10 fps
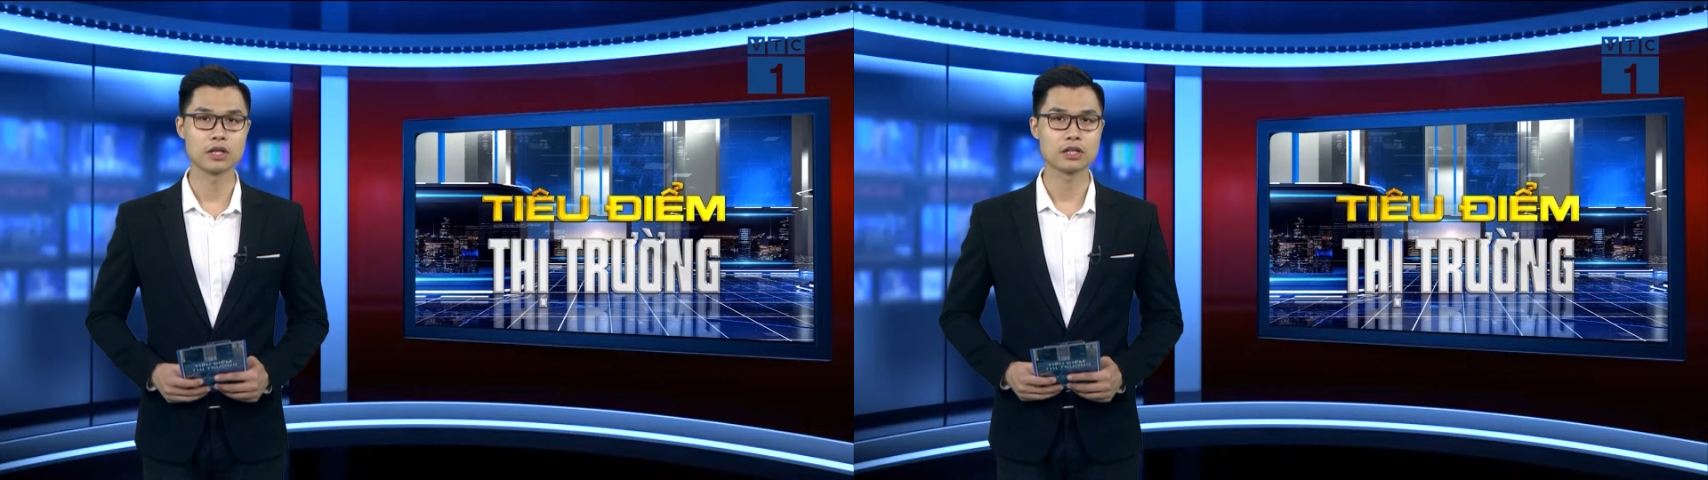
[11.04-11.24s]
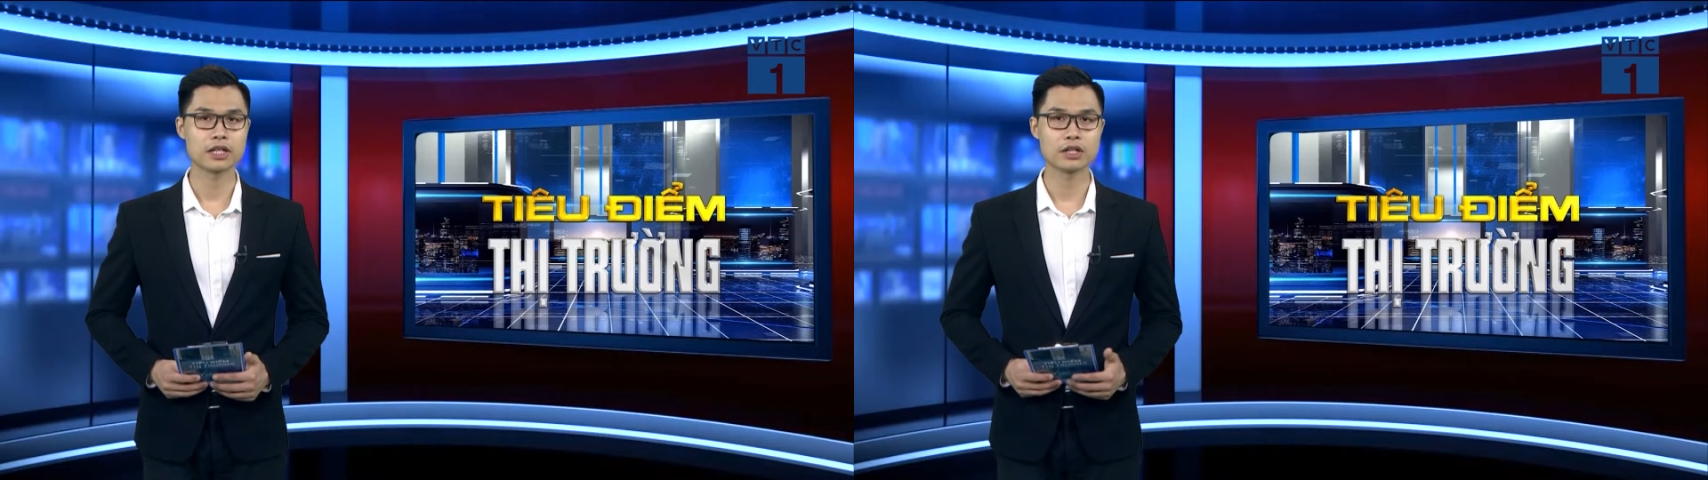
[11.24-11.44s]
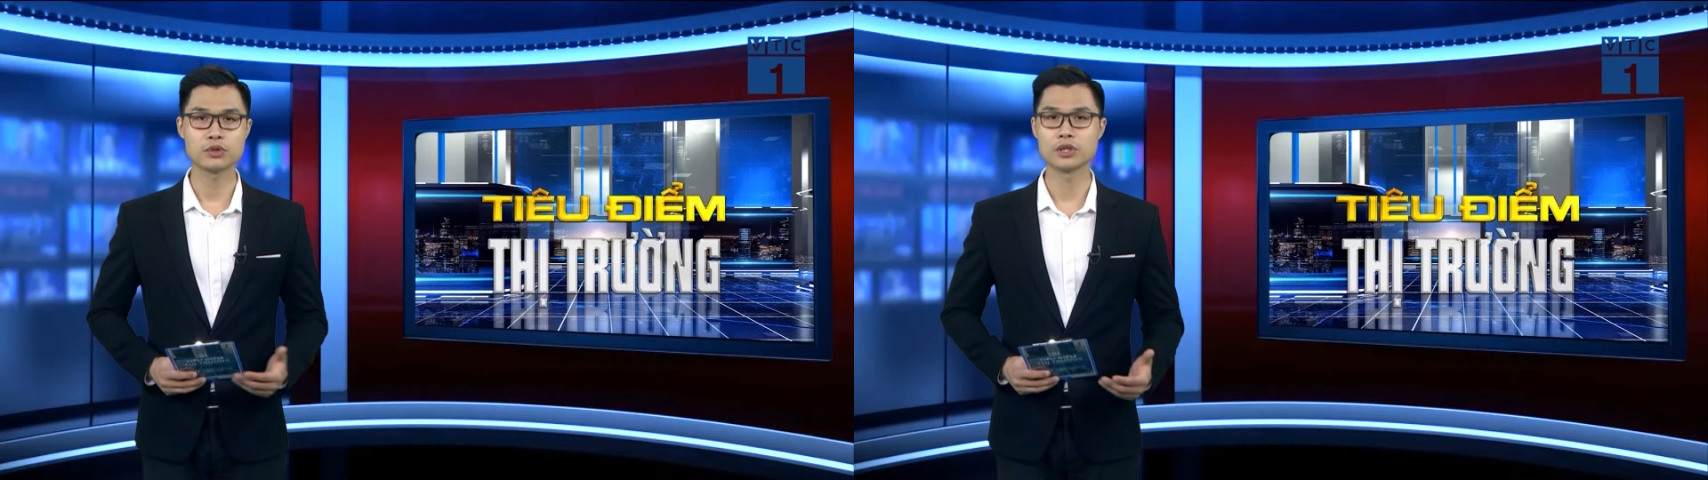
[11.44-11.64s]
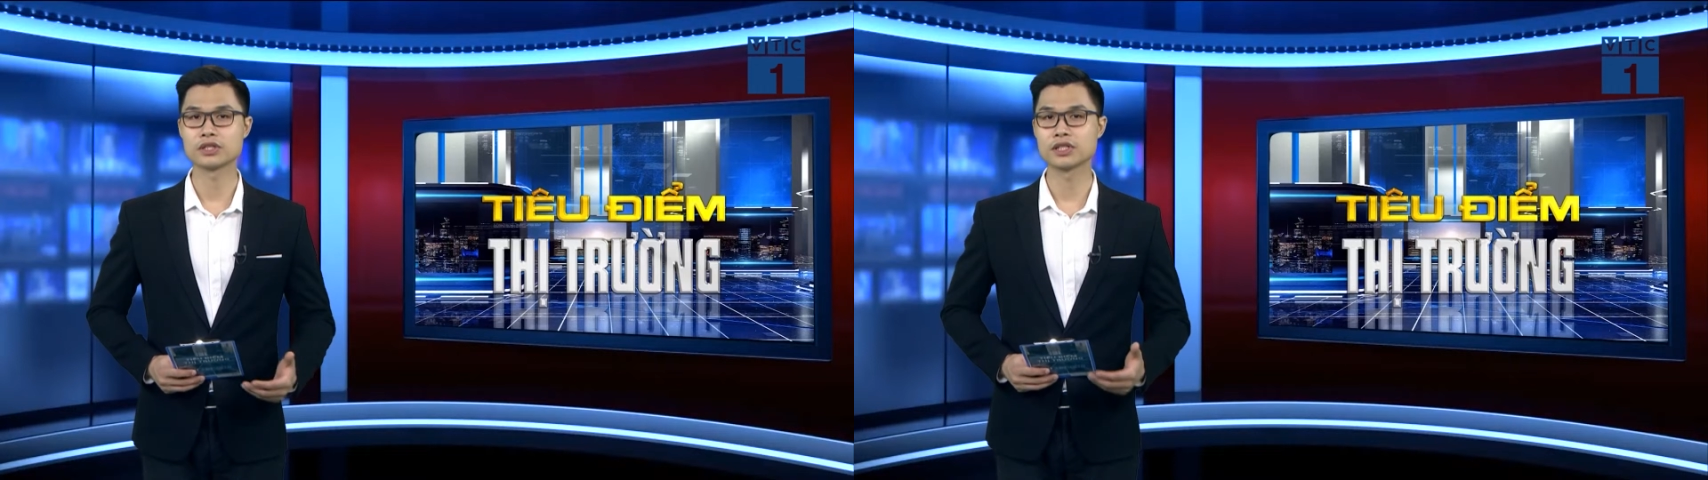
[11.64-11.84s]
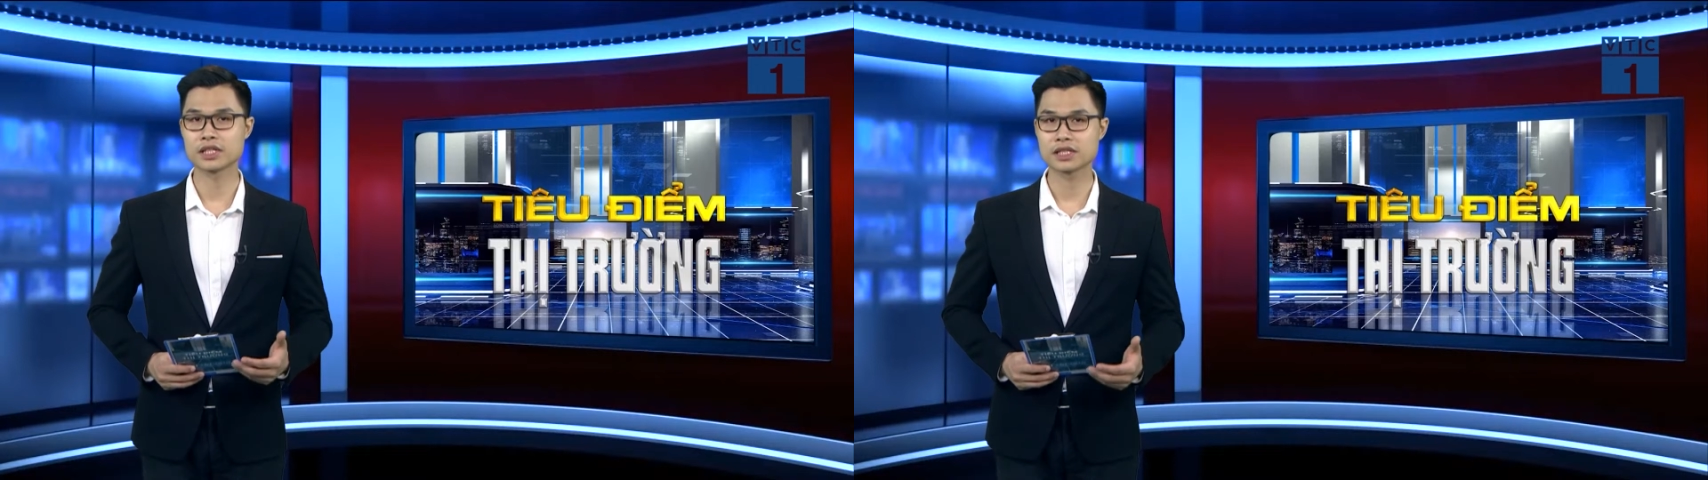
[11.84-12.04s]
đã
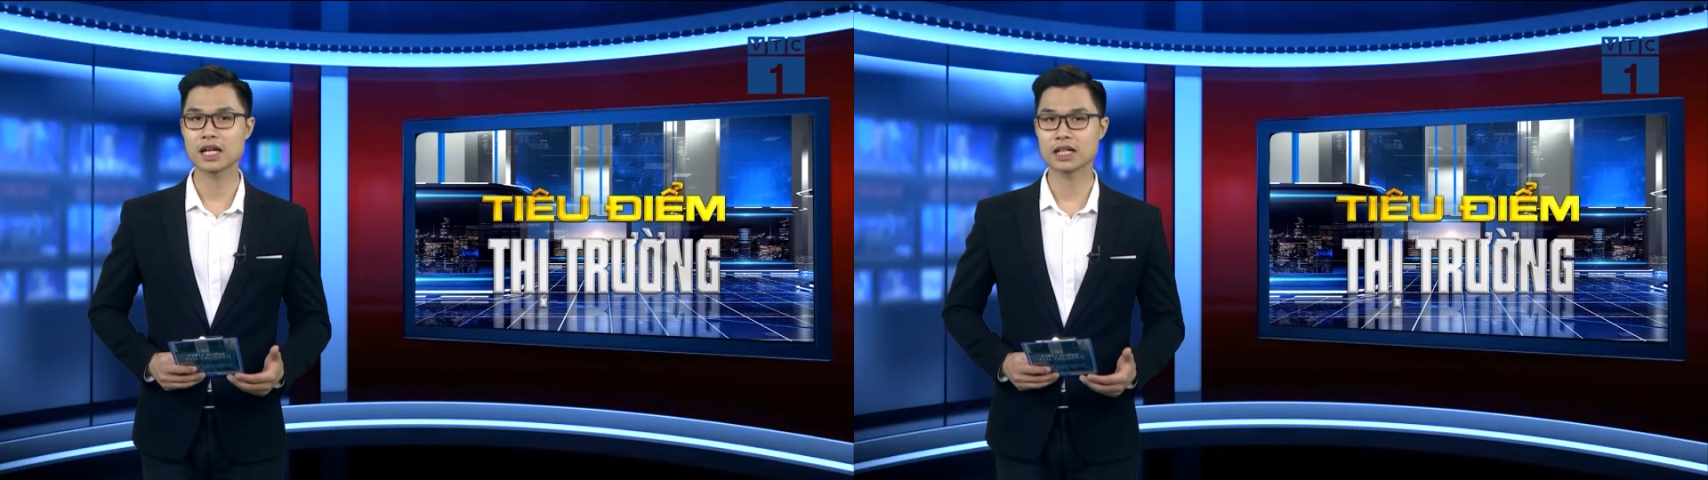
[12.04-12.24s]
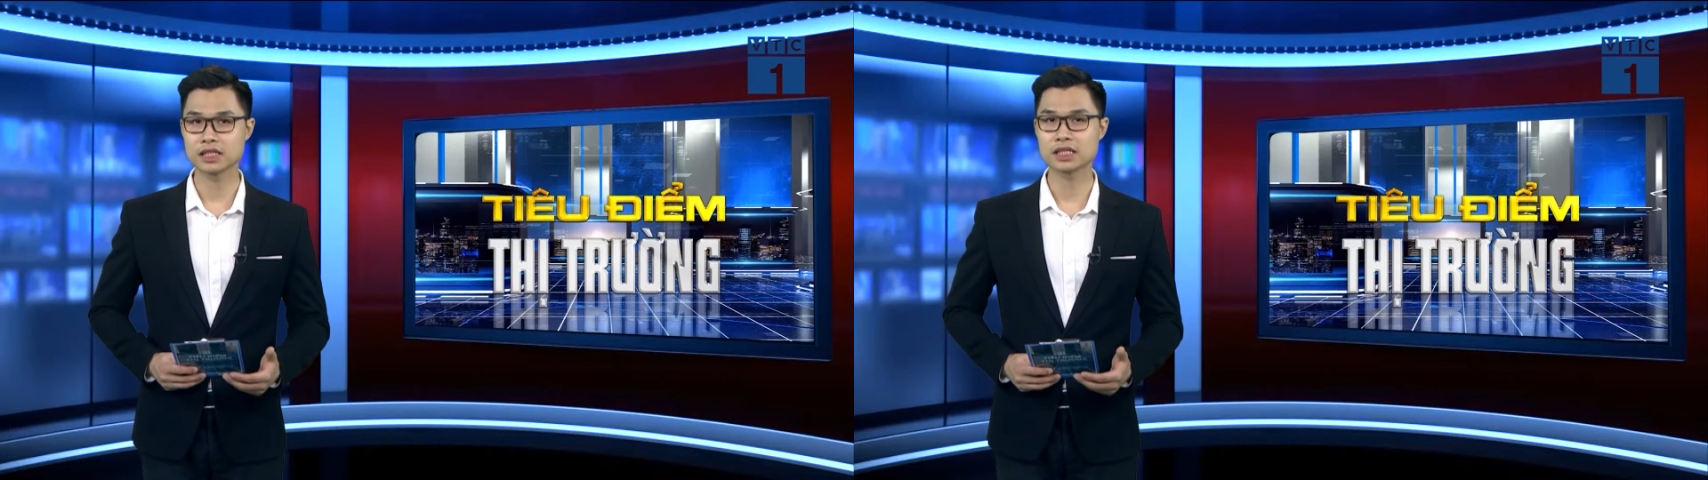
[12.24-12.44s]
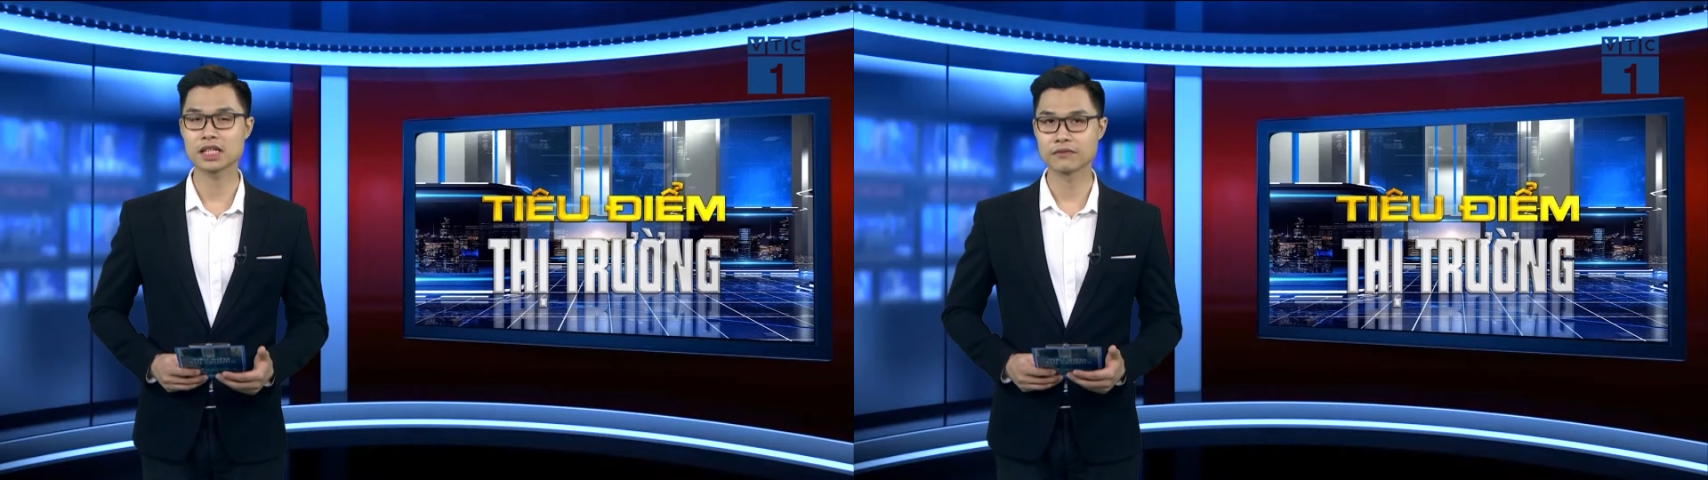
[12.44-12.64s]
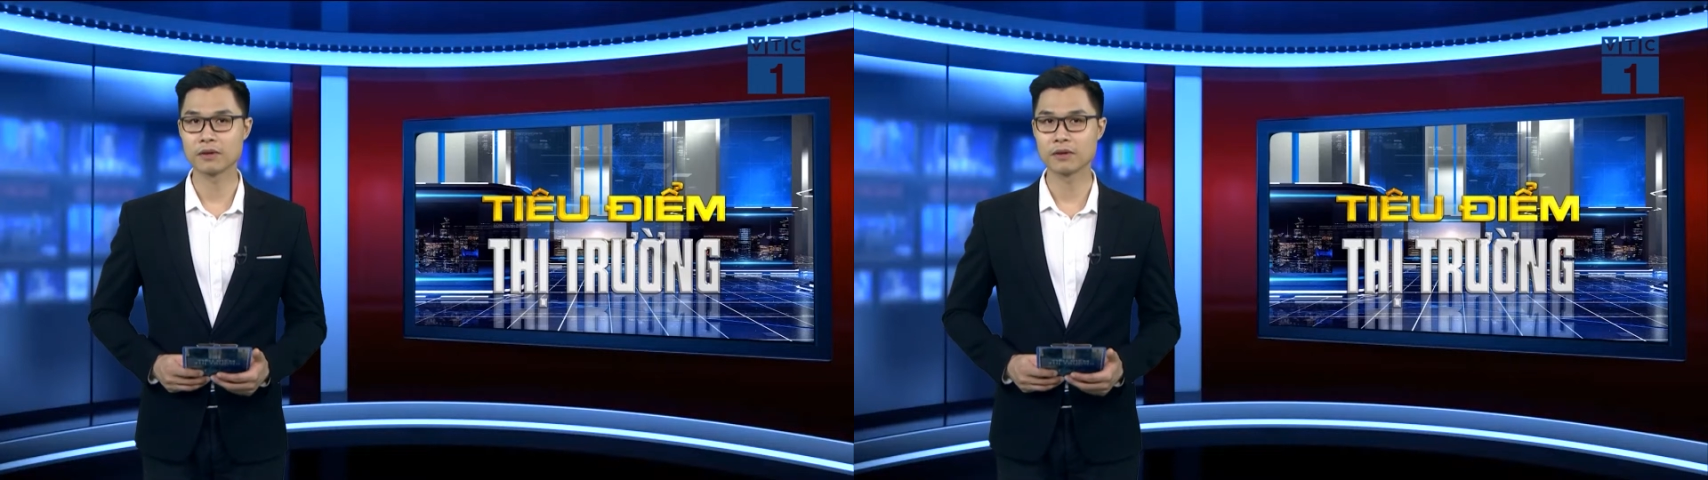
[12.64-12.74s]
chuyển dịch sang những sản